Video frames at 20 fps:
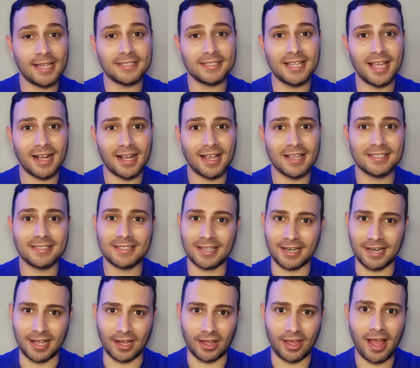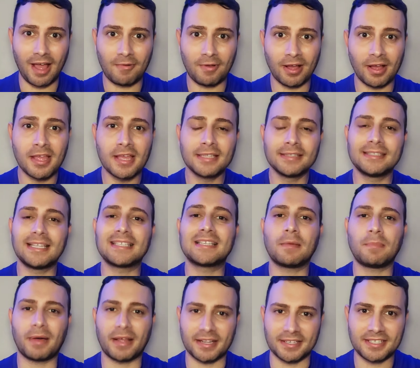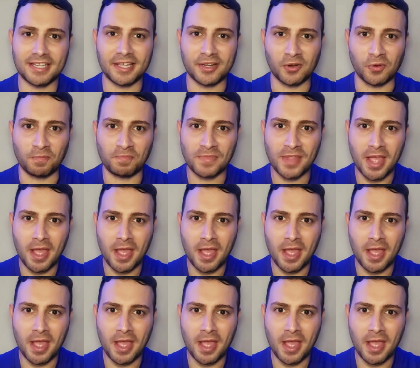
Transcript: las llagas que le aquejaban desaparecieron.